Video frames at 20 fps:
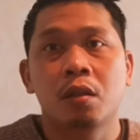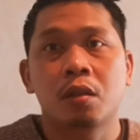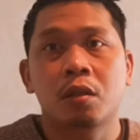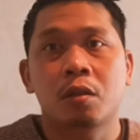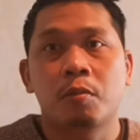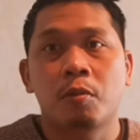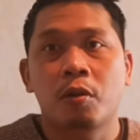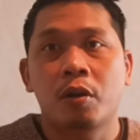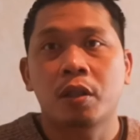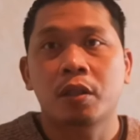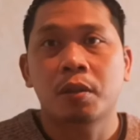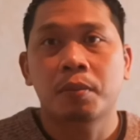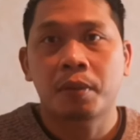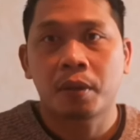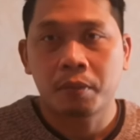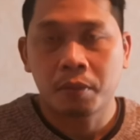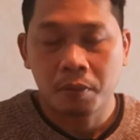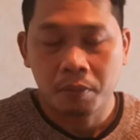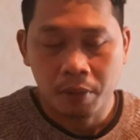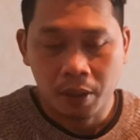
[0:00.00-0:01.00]
Semoga
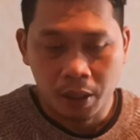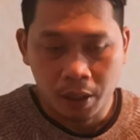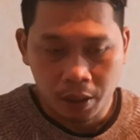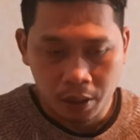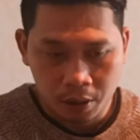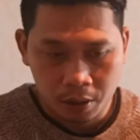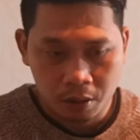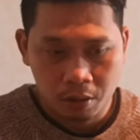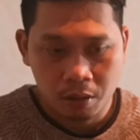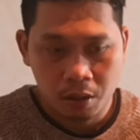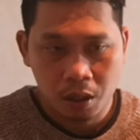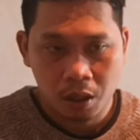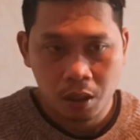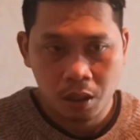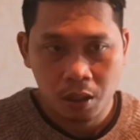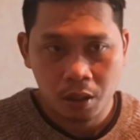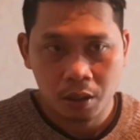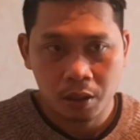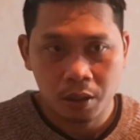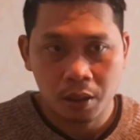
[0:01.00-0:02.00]
cepat membaik
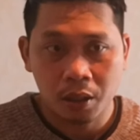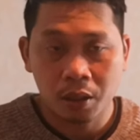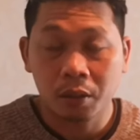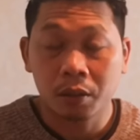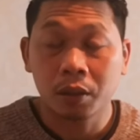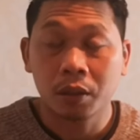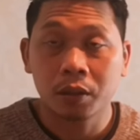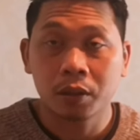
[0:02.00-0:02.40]
dan